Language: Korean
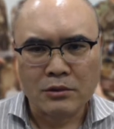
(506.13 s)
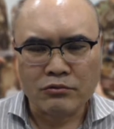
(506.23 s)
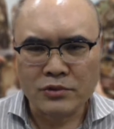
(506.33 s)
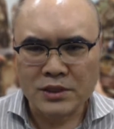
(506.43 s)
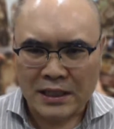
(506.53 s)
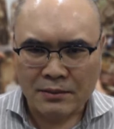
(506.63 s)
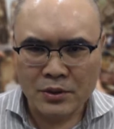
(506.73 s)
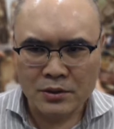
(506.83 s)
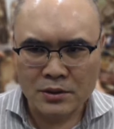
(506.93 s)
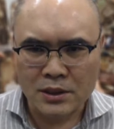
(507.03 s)
군
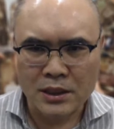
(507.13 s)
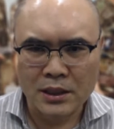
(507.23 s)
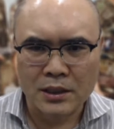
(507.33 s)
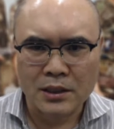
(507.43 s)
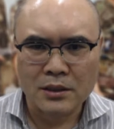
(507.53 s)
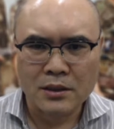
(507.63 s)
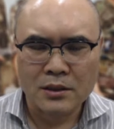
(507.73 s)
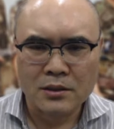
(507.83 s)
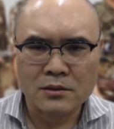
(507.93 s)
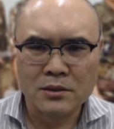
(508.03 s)
장병들의
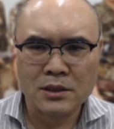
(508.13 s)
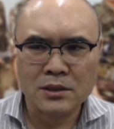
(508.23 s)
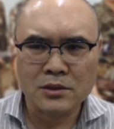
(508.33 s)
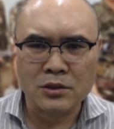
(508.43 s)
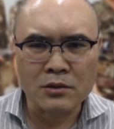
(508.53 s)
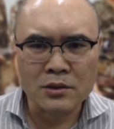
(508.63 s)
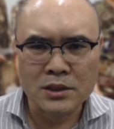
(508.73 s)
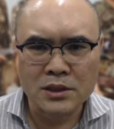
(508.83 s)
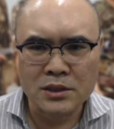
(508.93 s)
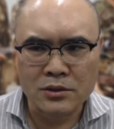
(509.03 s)
그러한
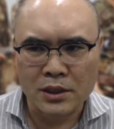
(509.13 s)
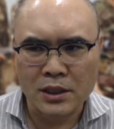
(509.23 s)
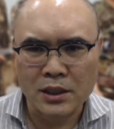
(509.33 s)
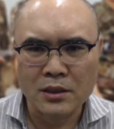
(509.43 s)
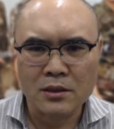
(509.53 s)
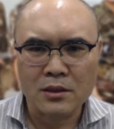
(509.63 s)
정신력에